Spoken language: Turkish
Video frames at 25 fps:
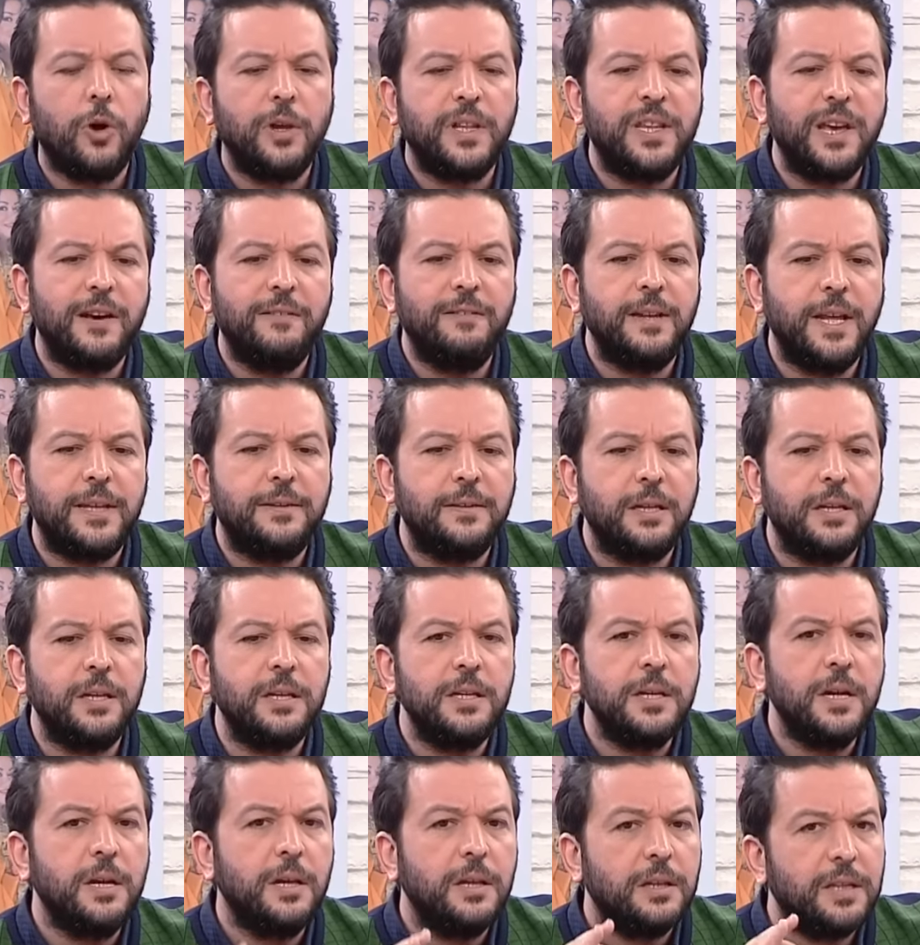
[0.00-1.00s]

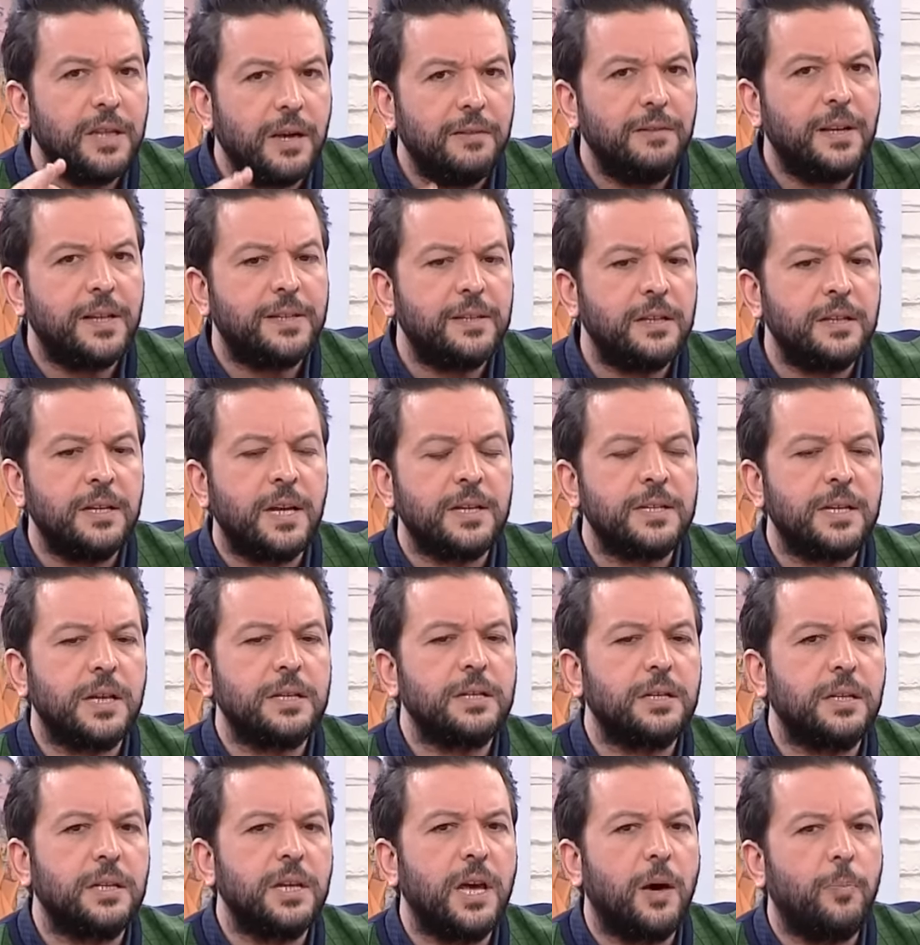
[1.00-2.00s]
Devleti, devletin
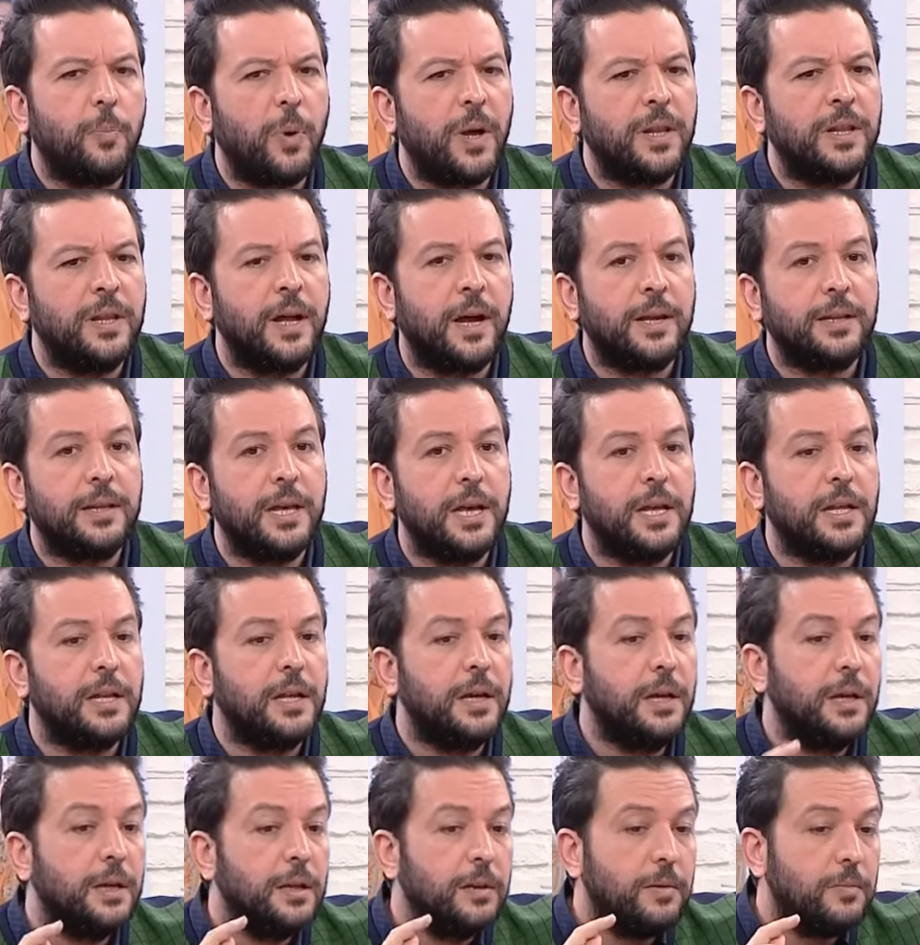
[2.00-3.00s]
yasasını yapanlar değil
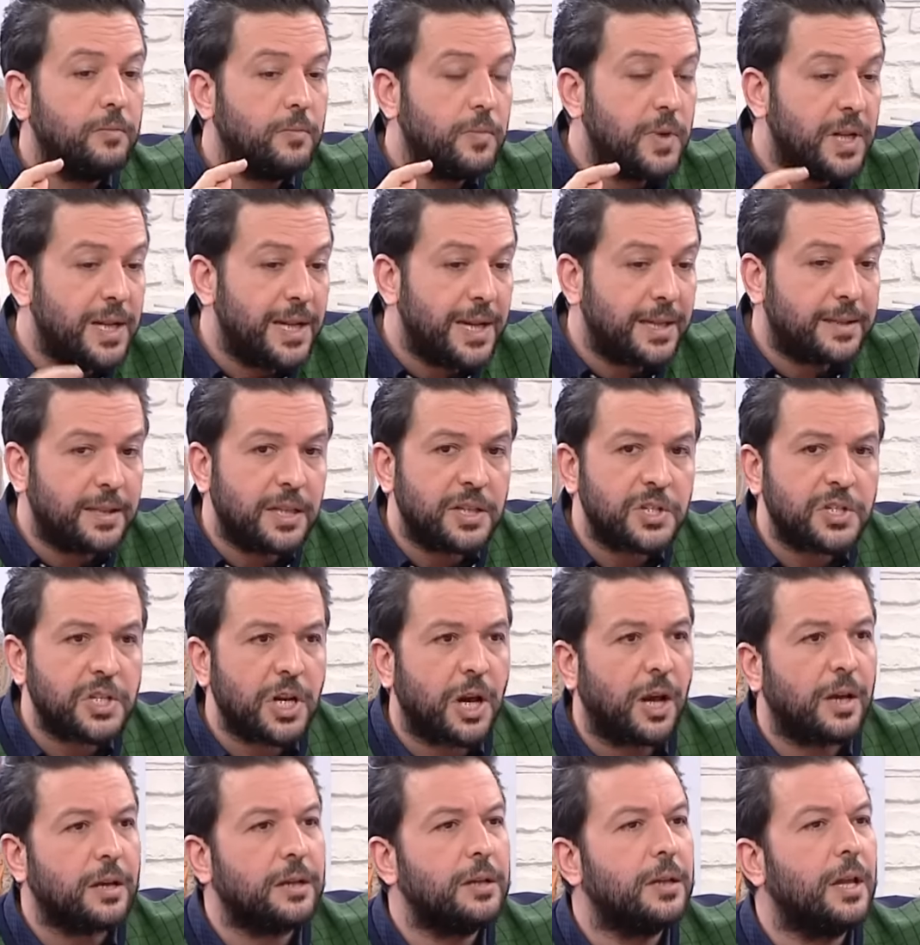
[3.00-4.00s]
Milletin
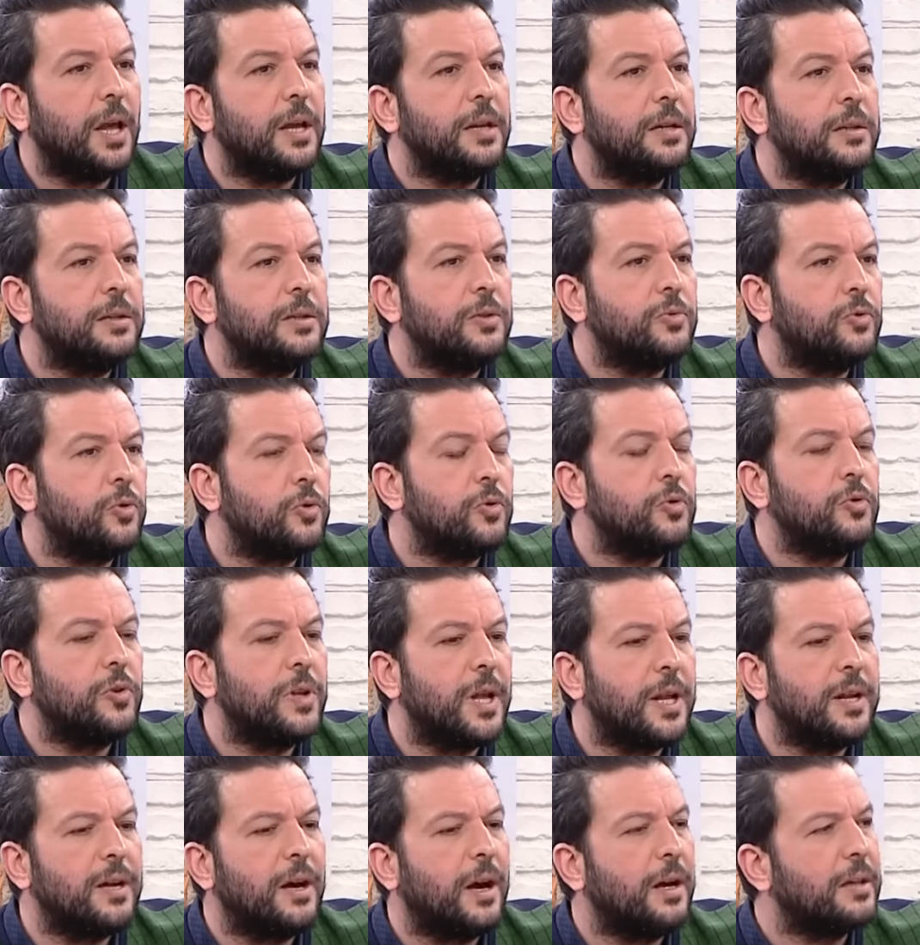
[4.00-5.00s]
şarkılarını,
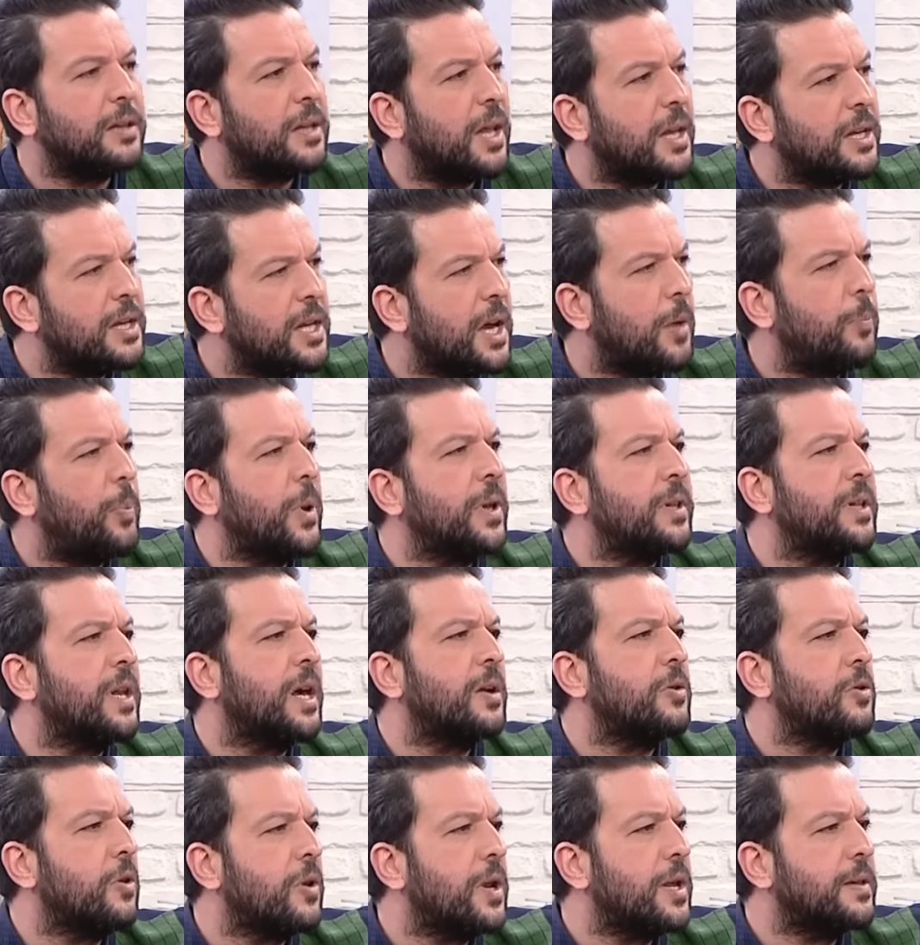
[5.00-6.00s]
türkülerini, atlarını
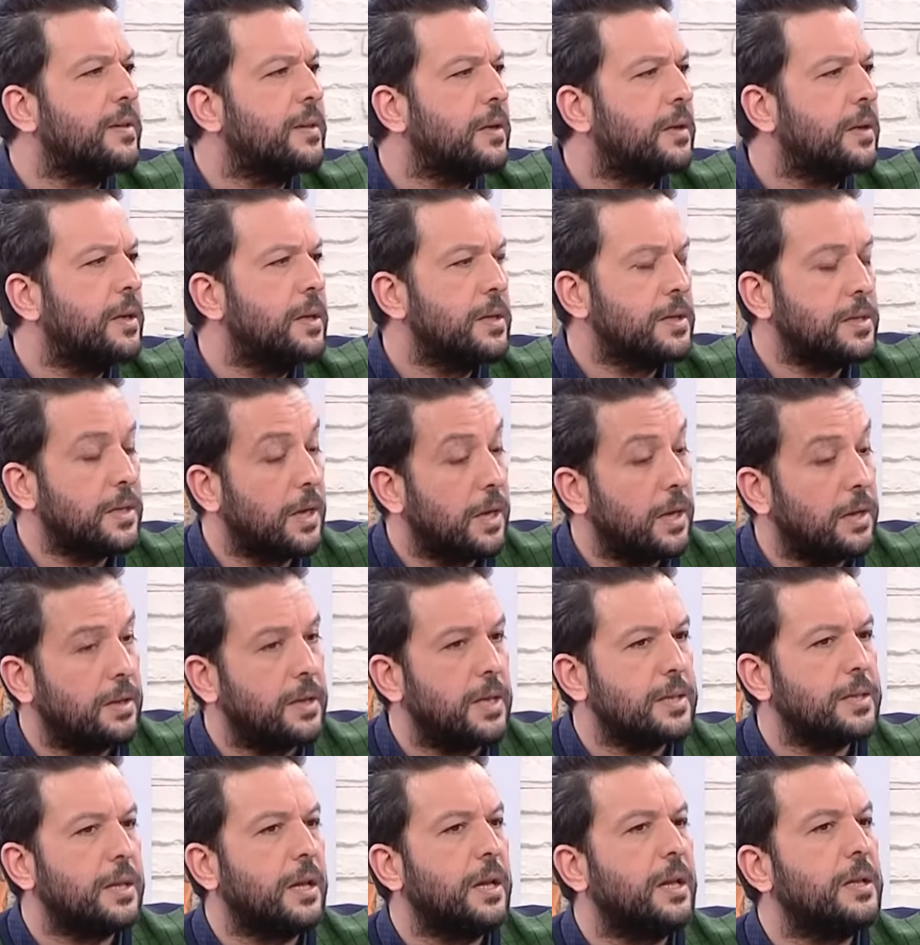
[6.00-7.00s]
yapanlar yönetir.
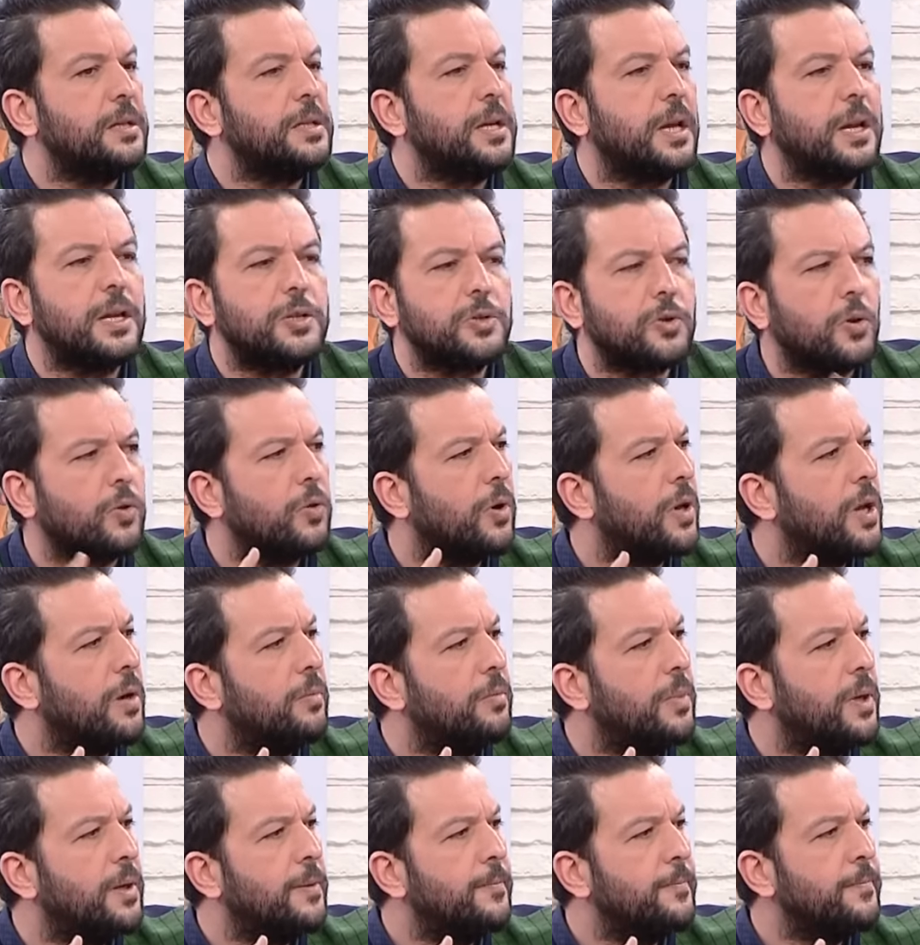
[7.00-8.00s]
Sanata sanat sanat çok
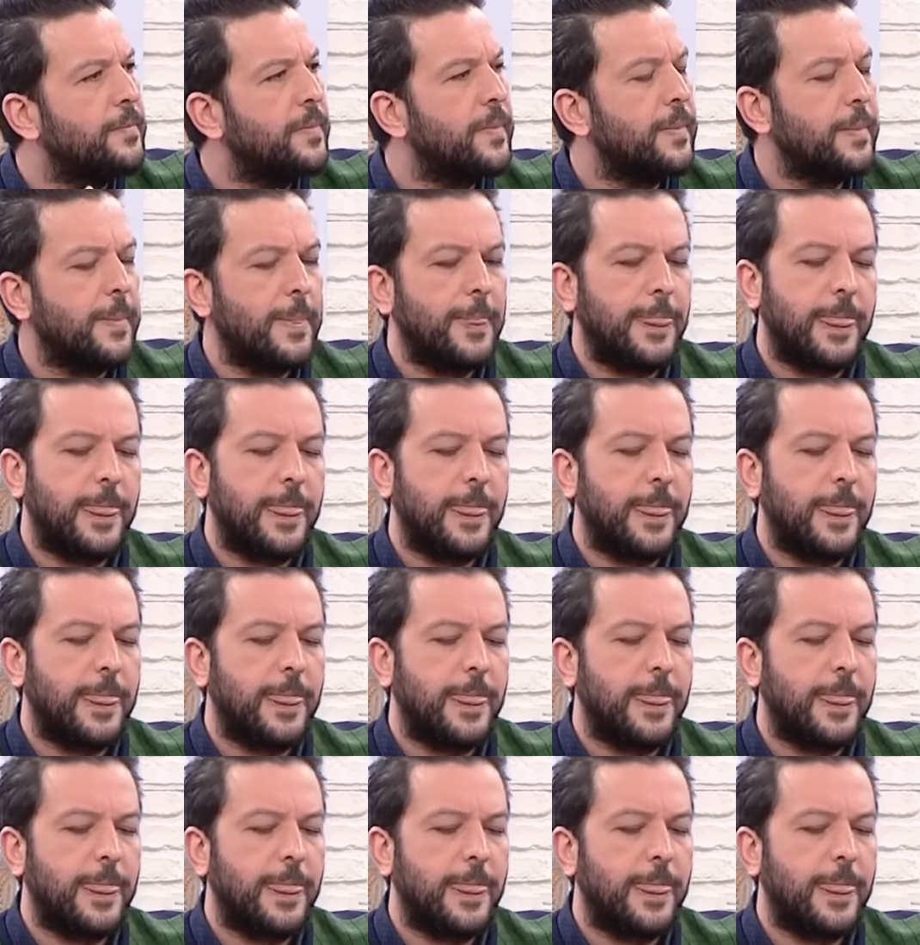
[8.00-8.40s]
önemli. Evet.